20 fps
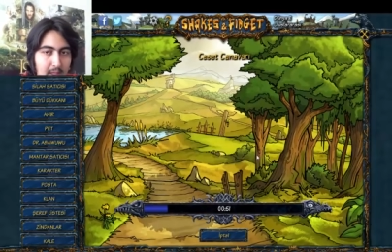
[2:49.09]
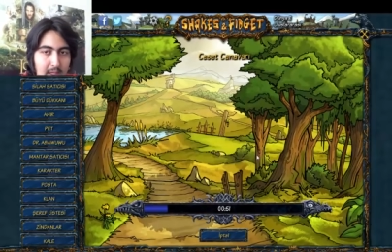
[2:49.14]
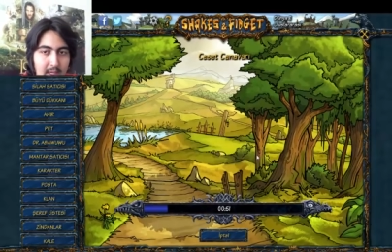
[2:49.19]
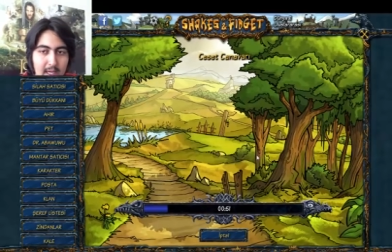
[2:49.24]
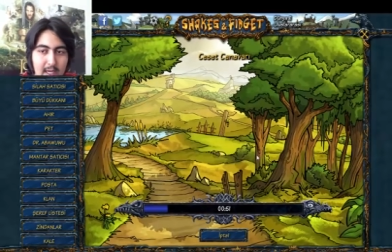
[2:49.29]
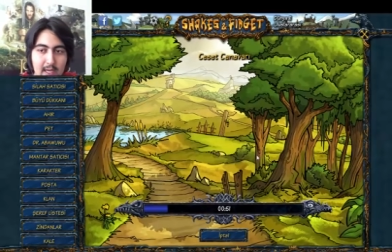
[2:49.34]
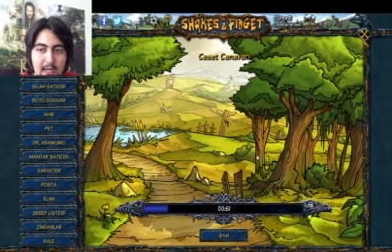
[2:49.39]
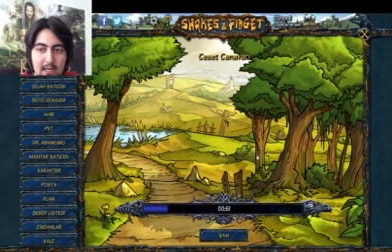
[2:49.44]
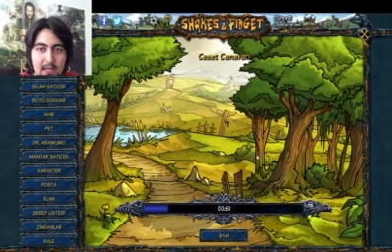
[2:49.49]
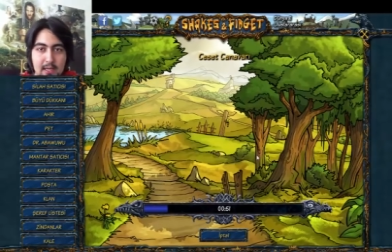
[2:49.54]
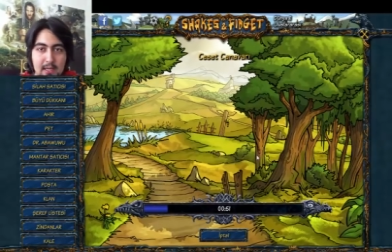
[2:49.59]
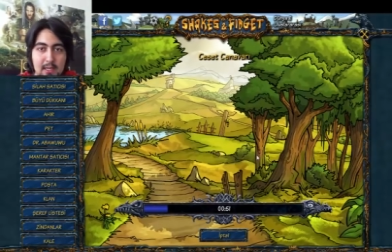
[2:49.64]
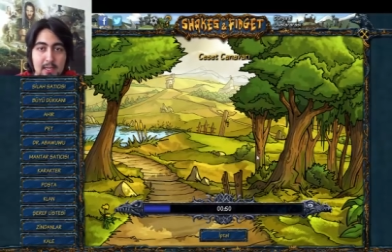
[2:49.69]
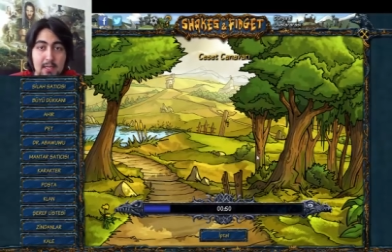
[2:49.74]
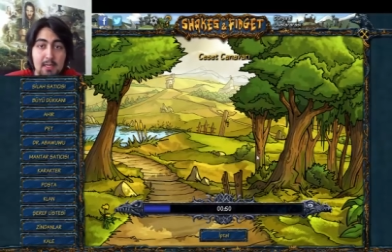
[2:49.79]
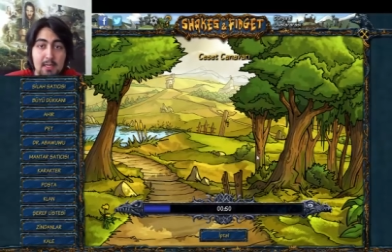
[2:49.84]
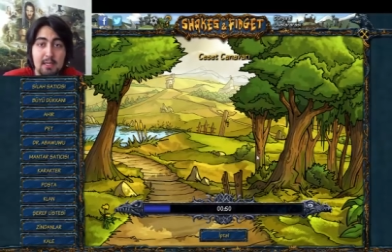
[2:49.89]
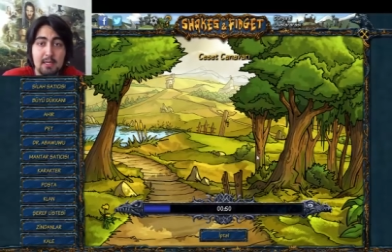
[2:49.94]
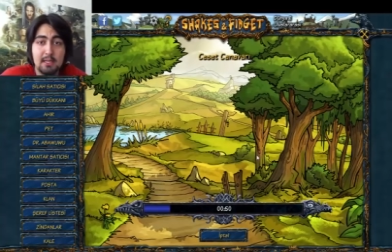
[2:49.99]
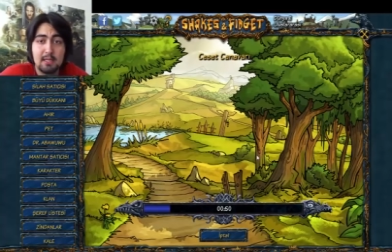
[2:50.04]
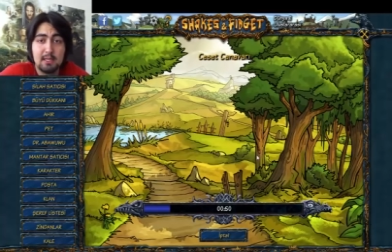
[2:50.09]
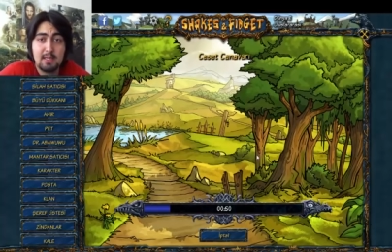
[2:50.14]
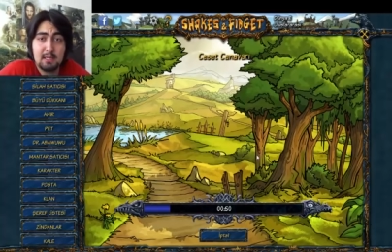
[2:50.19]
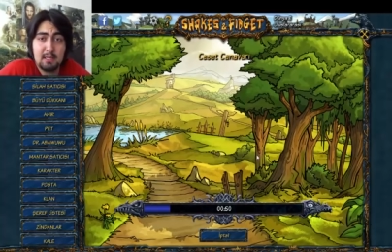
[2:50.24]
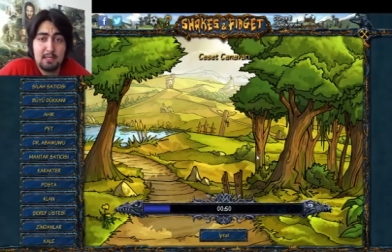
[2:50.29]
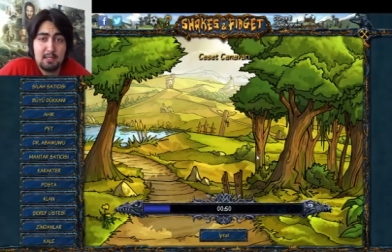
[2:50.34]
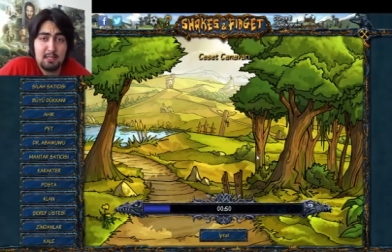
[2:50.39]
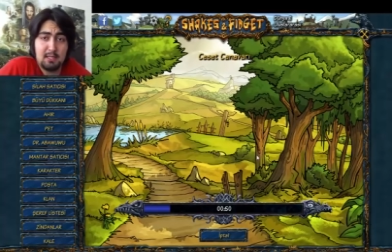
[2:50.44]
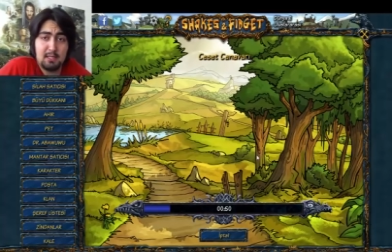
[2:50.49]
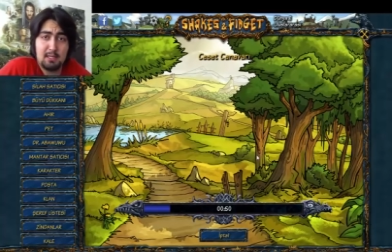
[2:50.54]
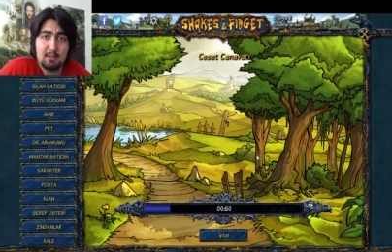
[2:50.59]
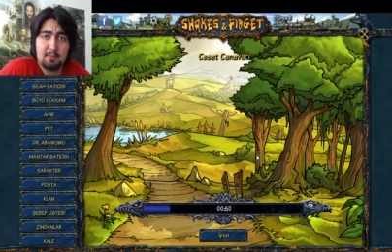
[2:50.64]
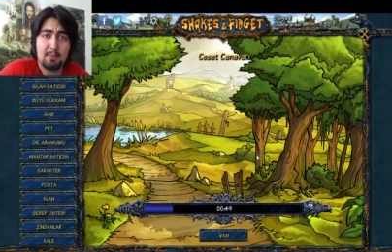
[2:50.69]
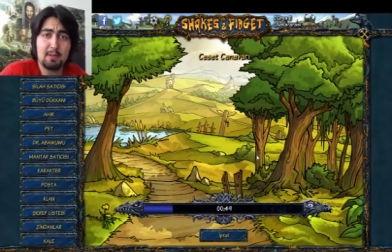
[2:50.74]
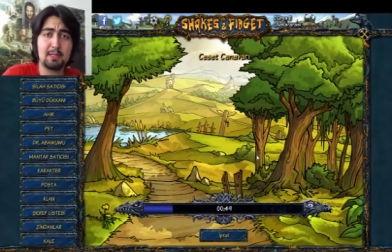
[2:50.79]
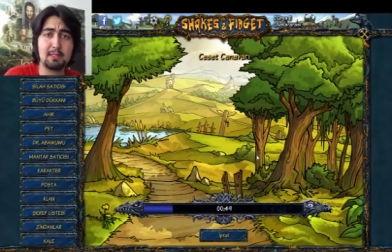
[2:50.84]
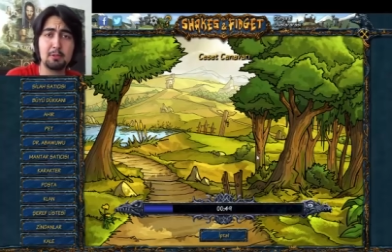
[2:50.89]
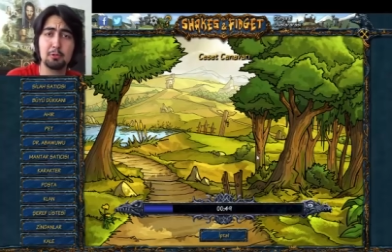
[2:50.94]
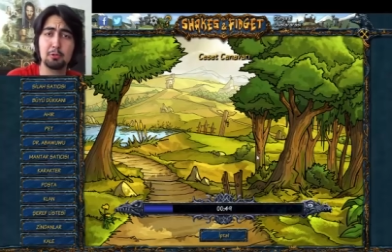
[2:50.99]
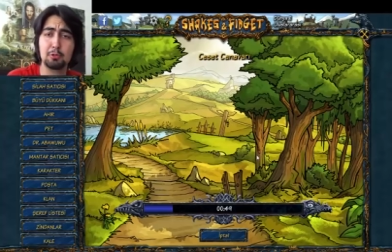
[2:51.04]
Gene
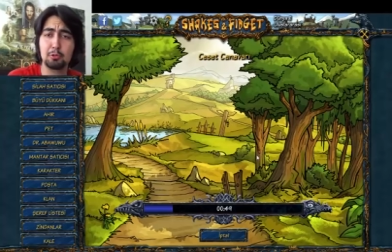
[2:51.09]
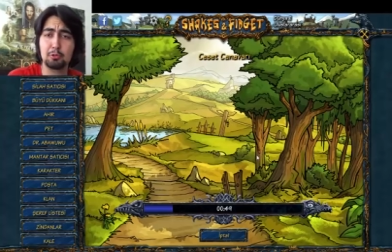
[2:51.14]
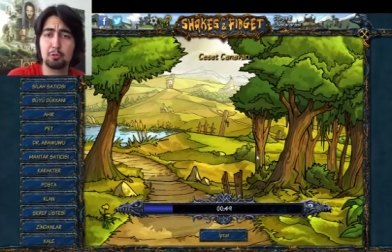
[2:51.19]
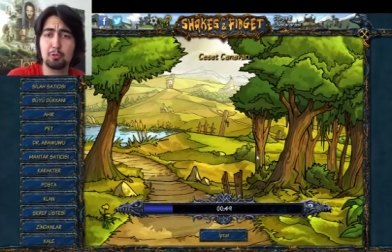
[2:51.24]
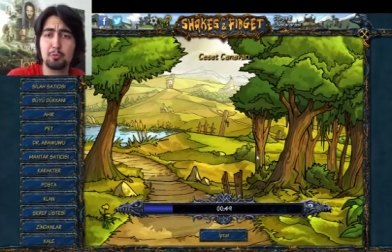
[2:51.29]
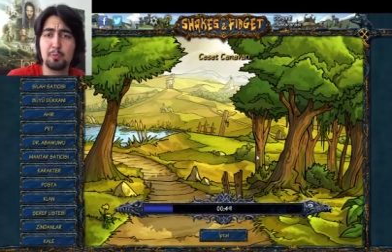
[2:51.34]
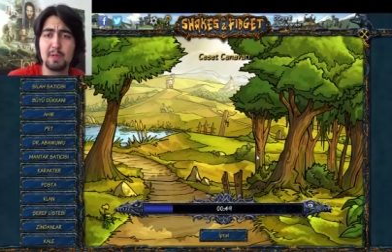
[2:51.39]
bekliyoruz,